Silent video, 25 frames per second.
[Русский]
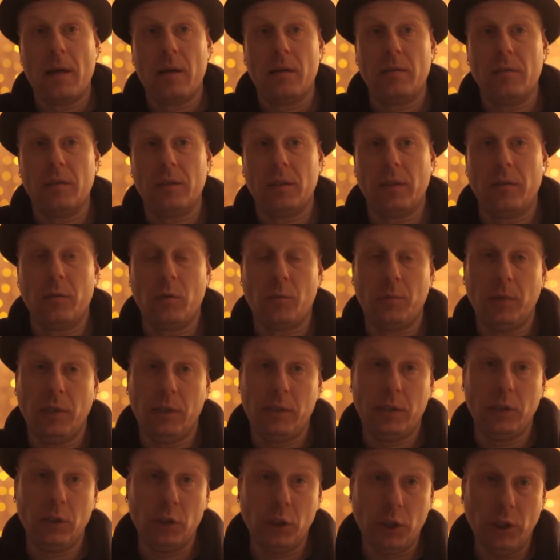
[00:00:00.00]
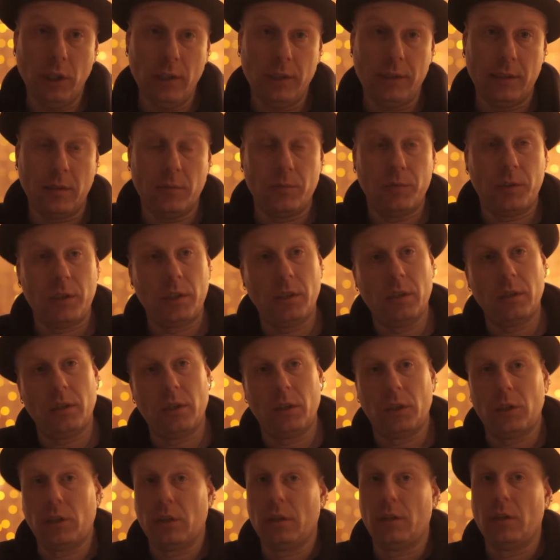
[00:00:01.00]
в основном Latin Jazz, там вся
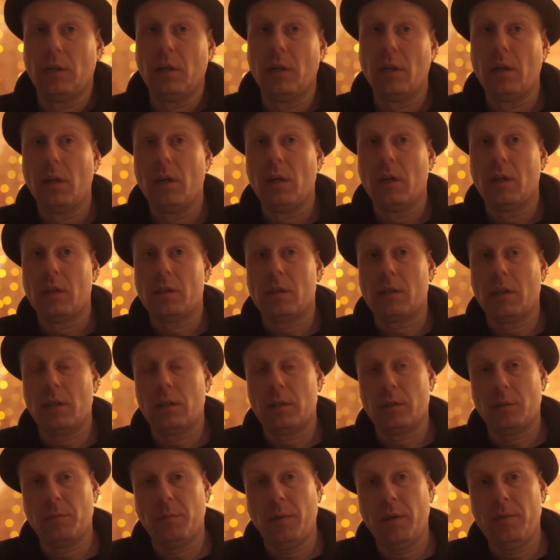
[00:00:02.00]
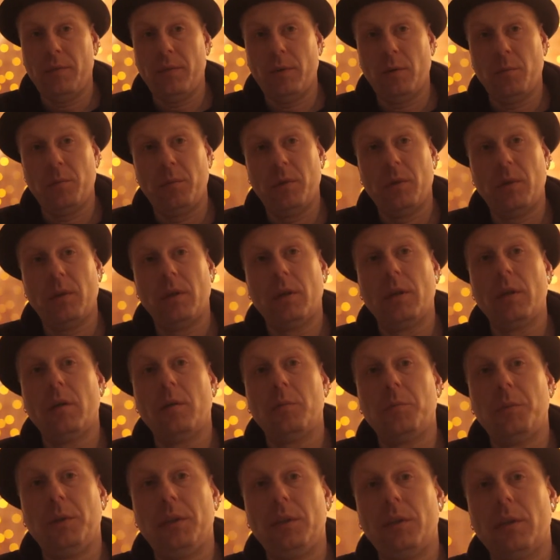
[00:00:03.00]
наша сальса-мафия была
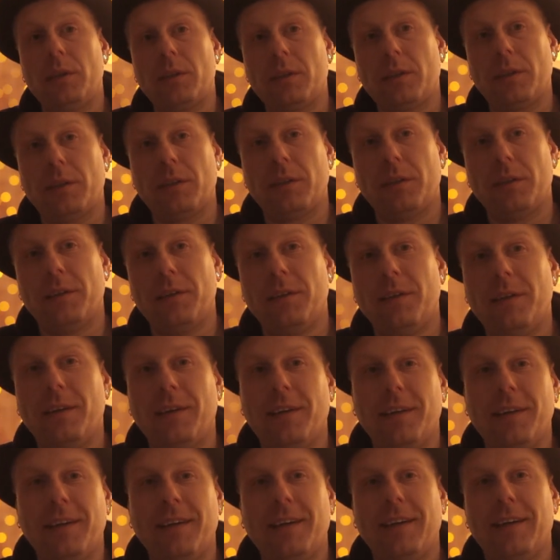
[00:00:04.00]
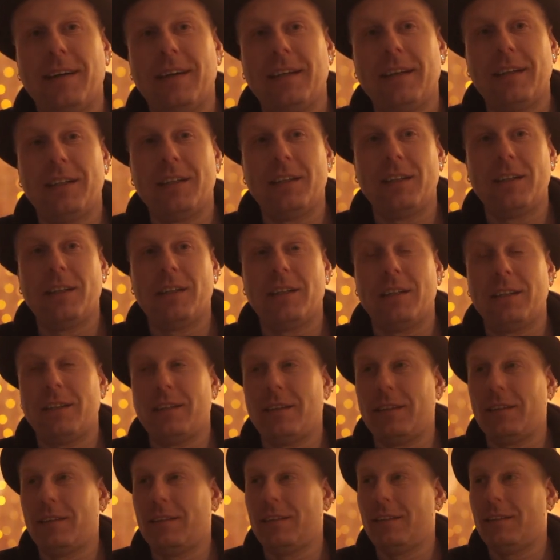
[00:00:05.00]
питерская
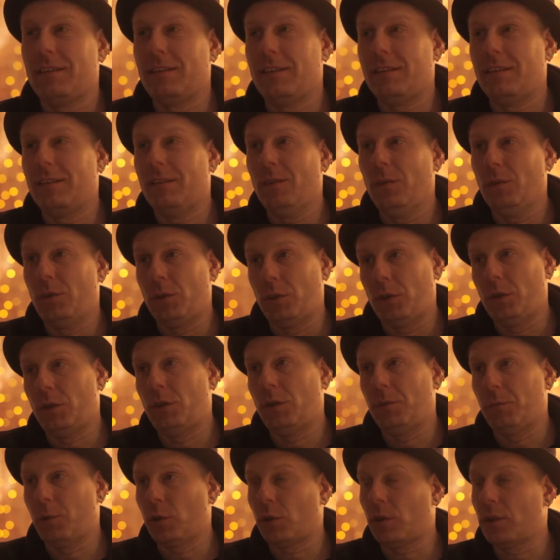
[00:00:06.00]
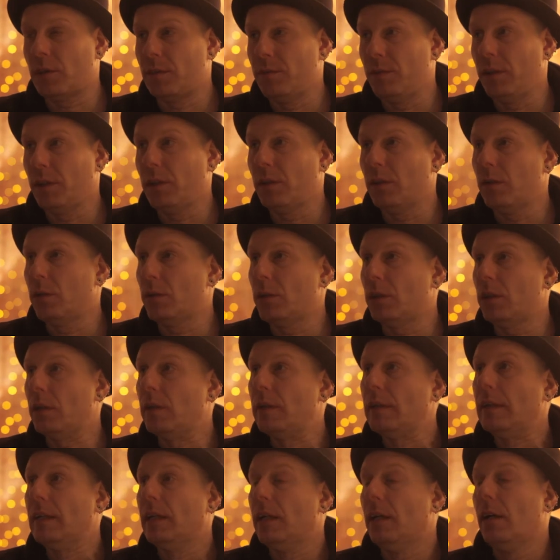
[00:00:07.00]
и, ну и чуть немножко свинга тоже.
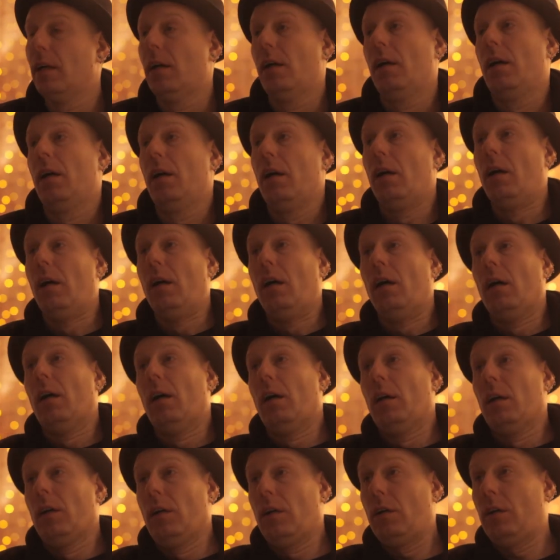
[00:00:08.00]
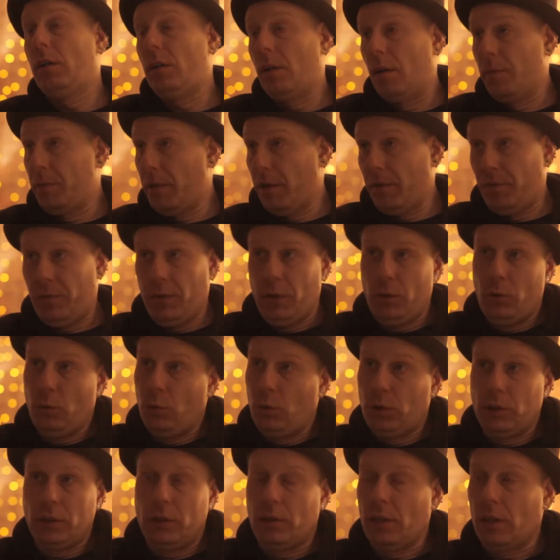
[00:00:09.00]
И там я Федю
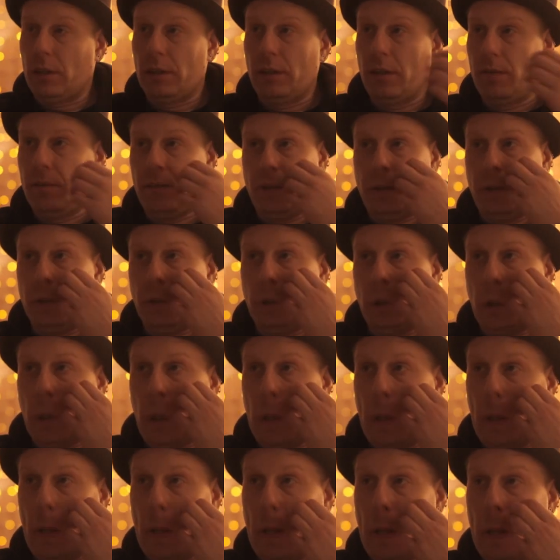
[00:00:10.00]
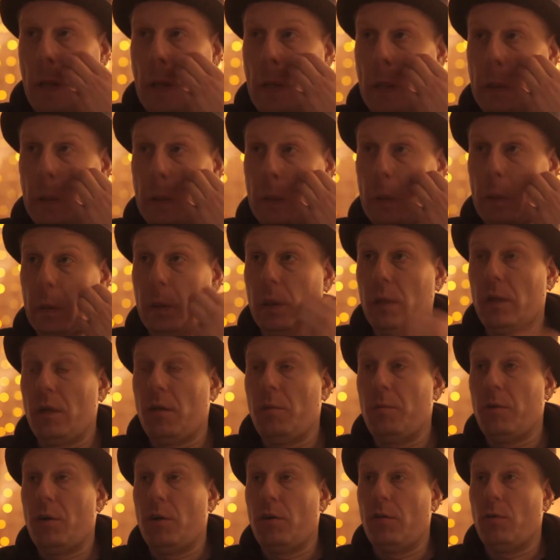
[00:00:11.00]
уже тогда видел.
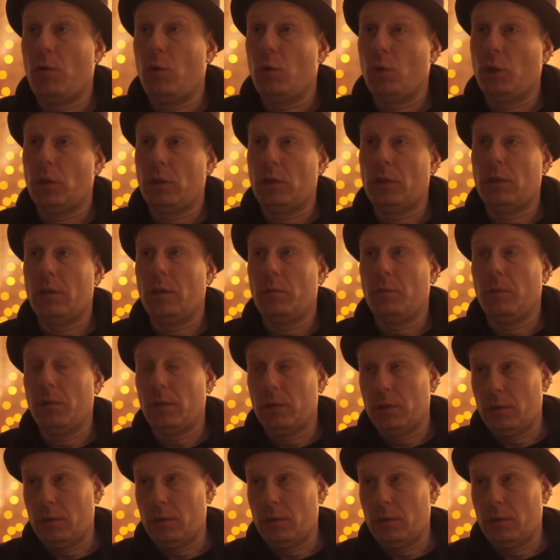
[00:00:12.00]
Имя его уже тогда было на